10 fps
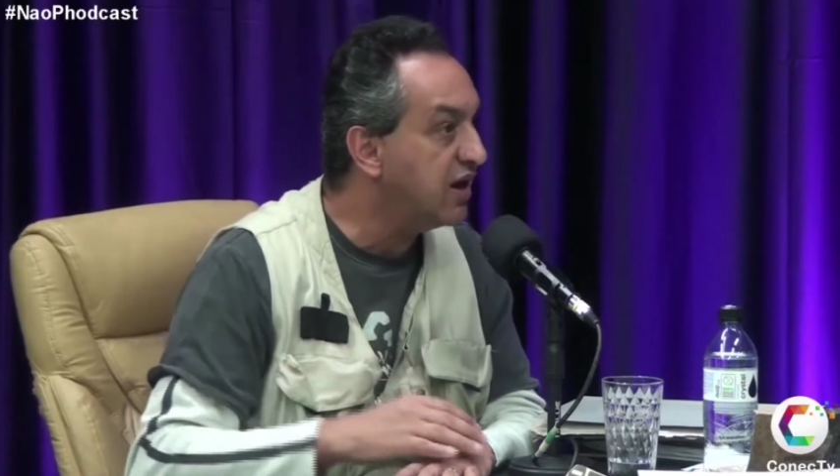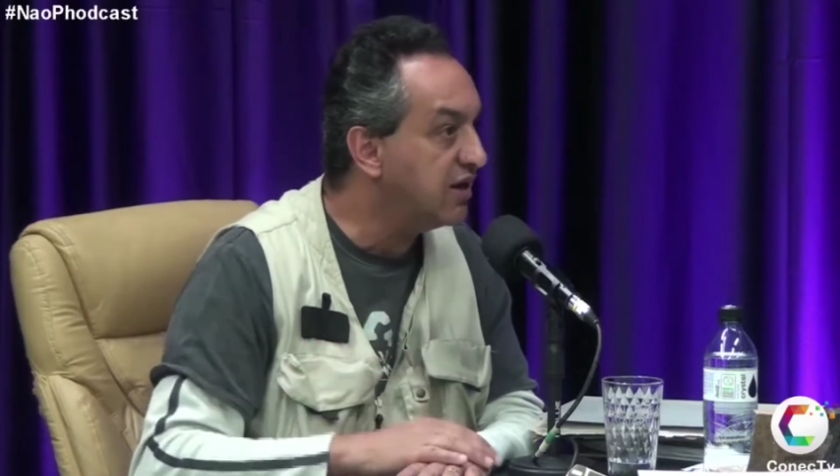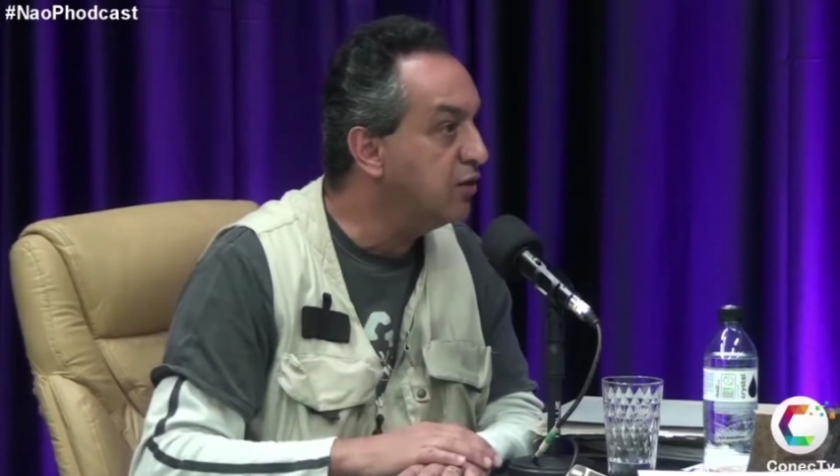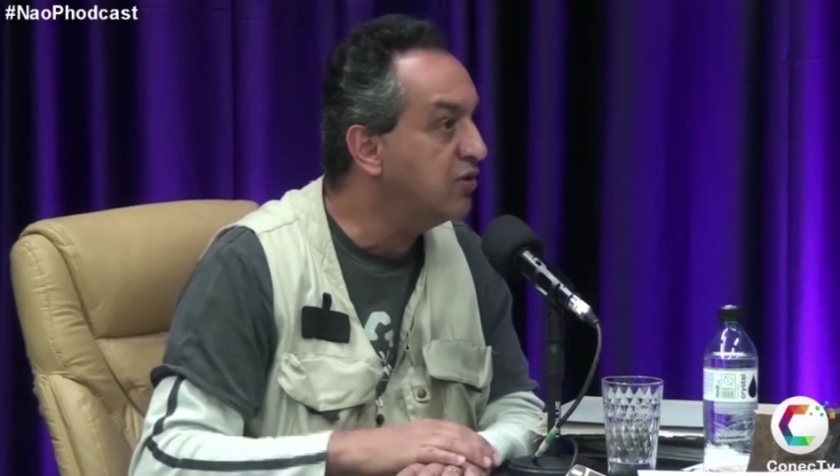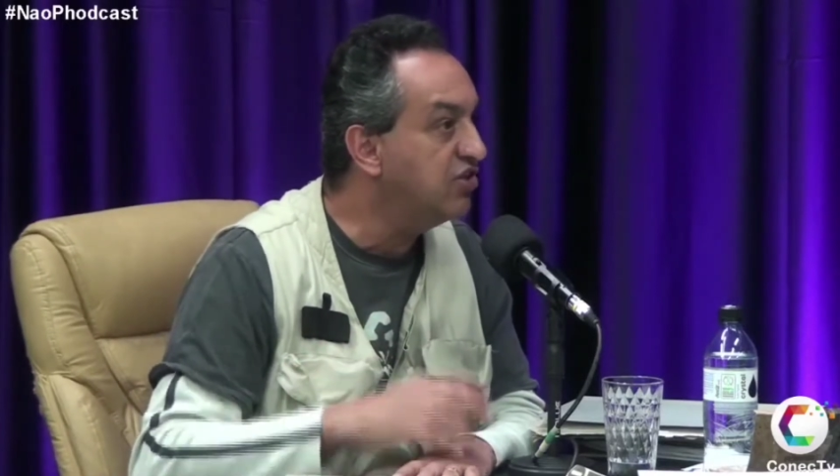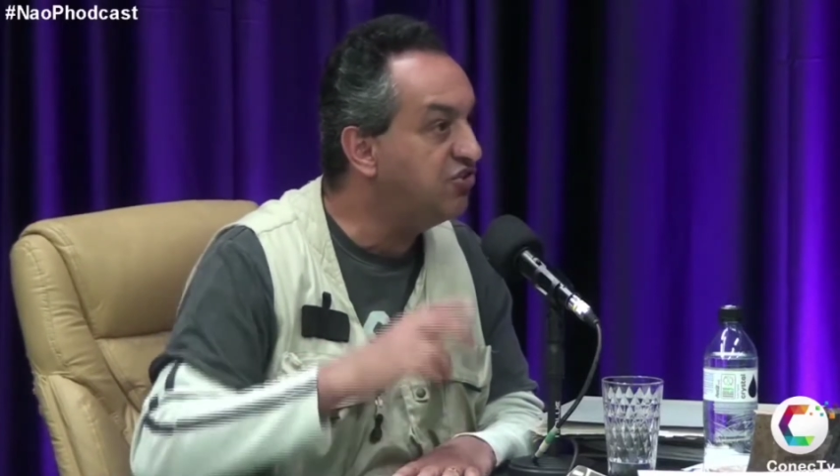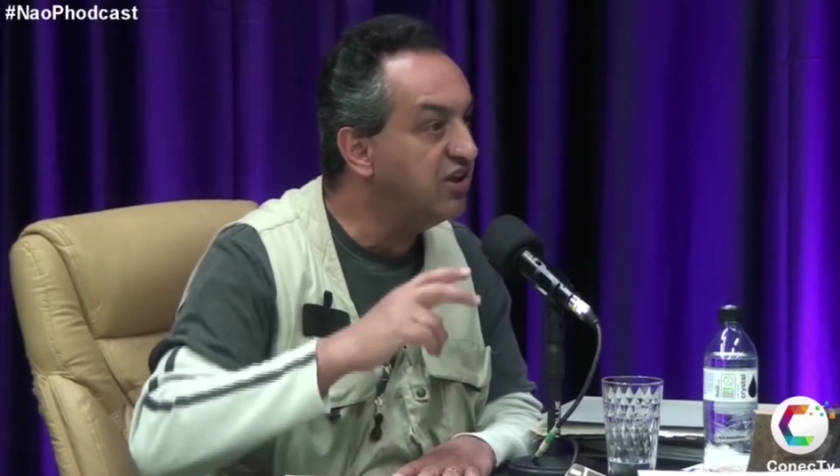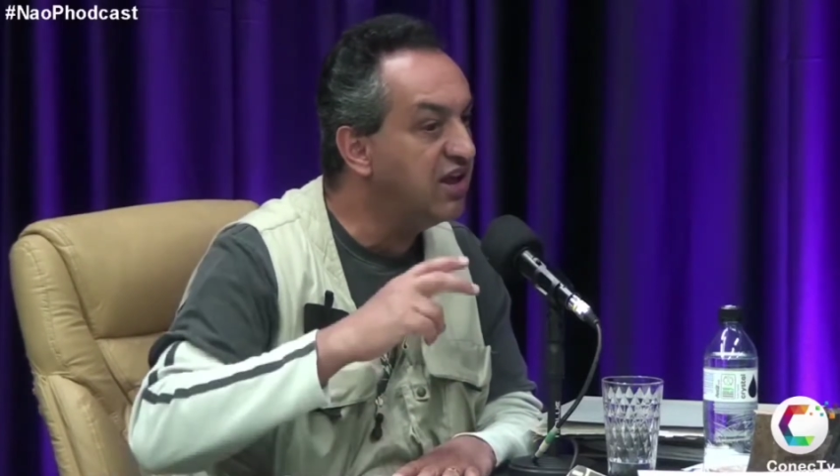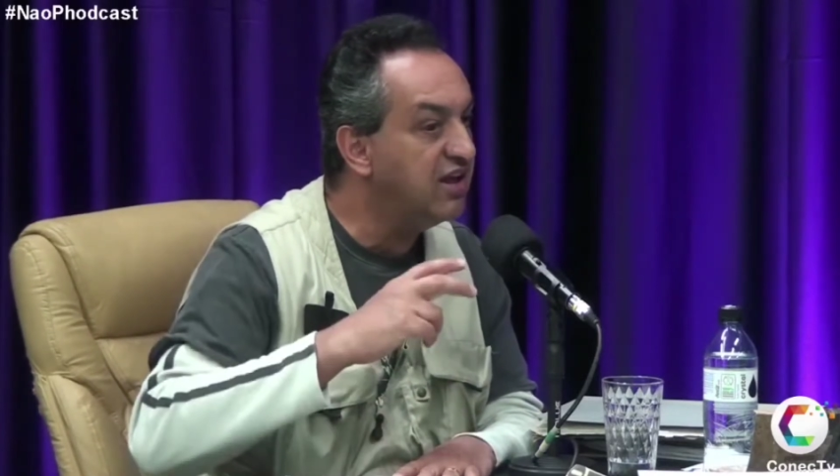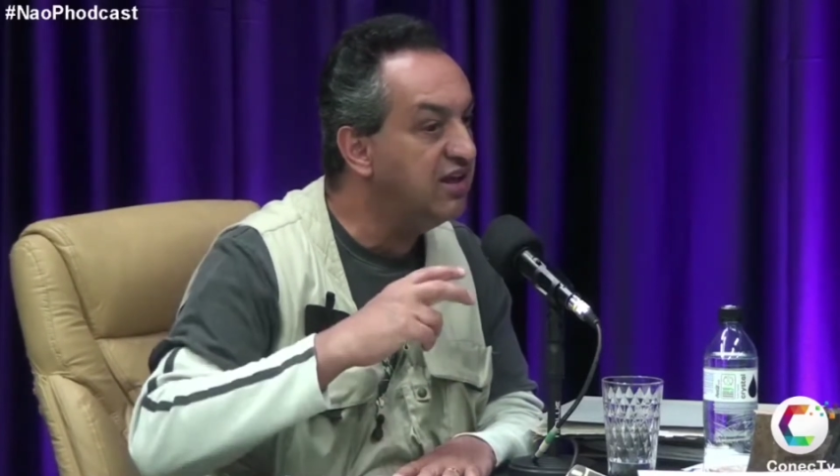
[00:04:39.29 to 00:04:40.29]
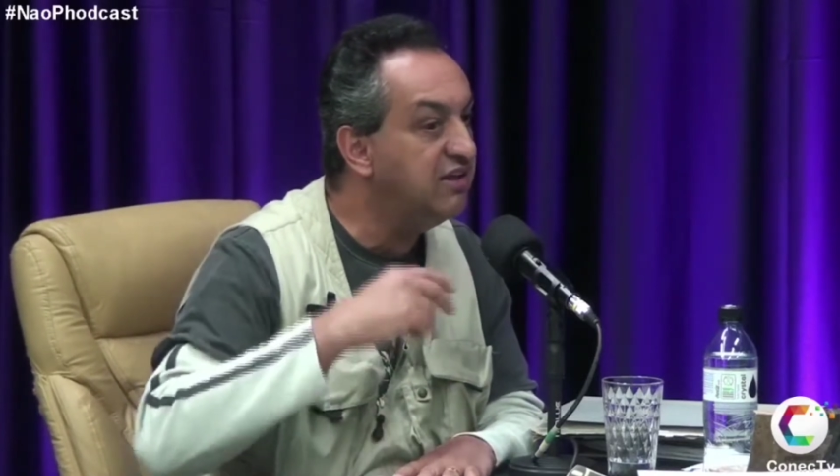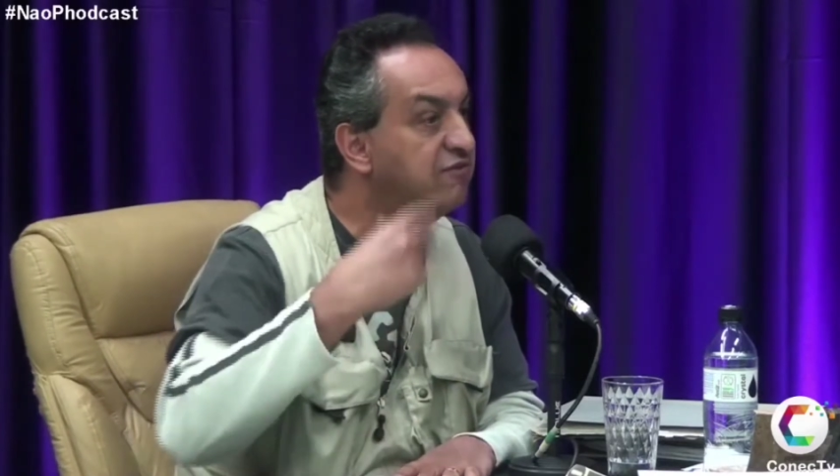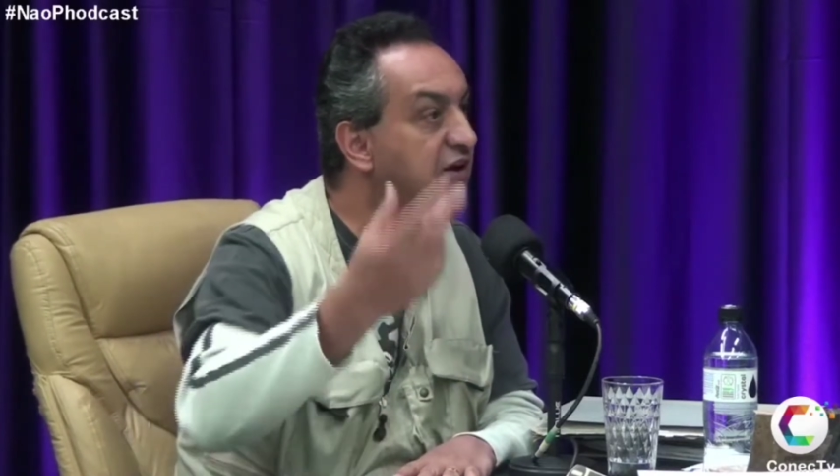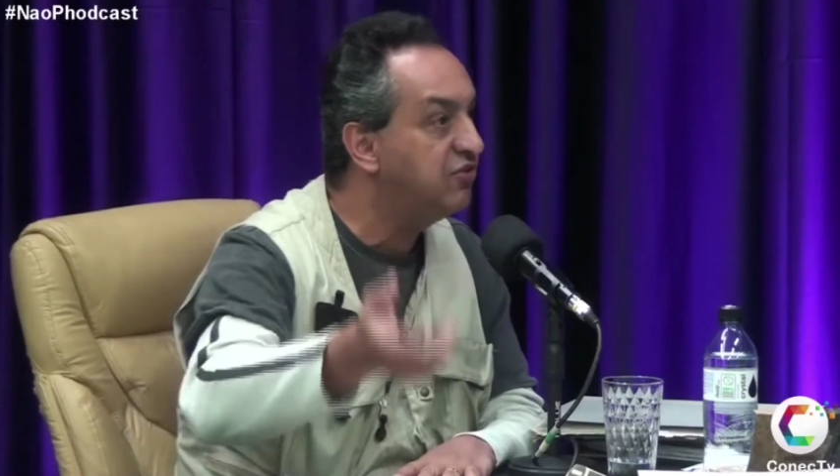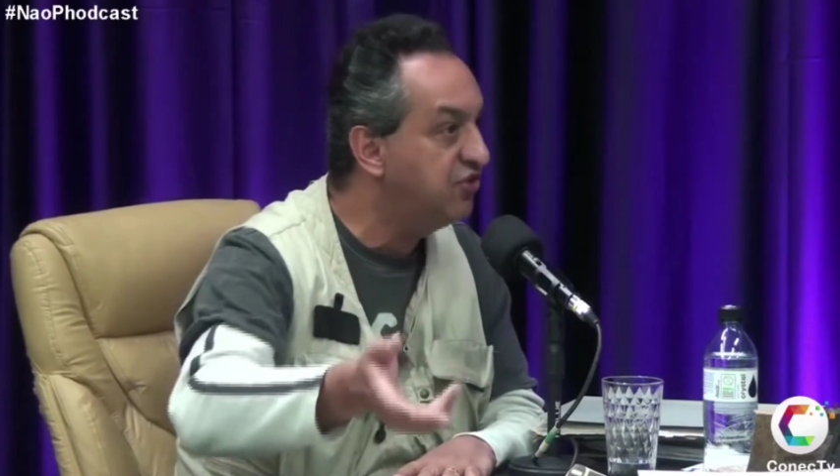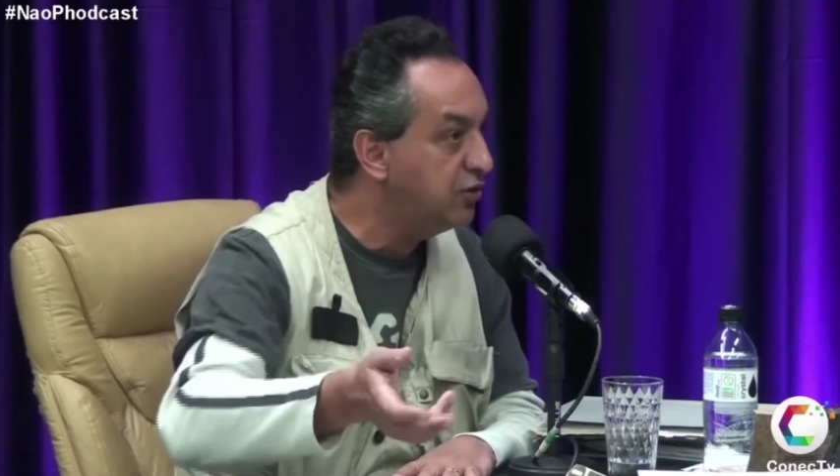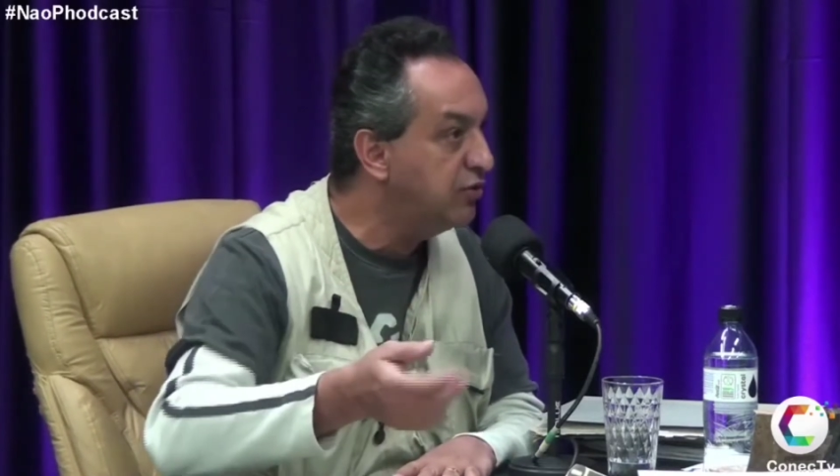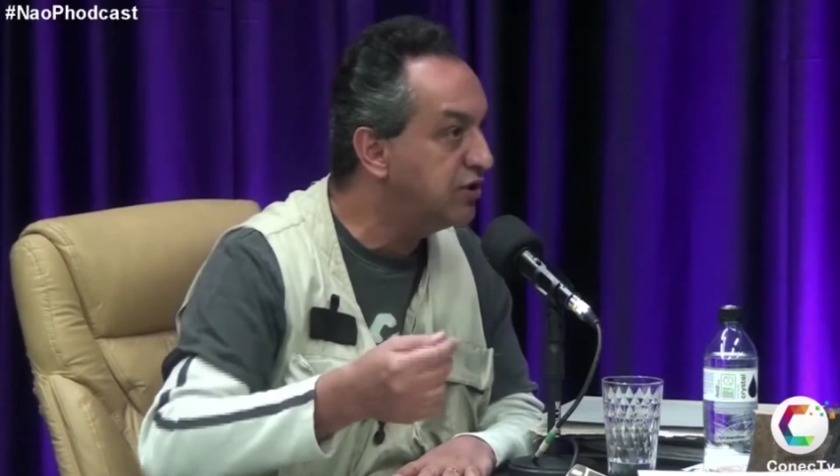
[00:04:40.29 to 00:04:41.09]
era aquilo que tinha invadido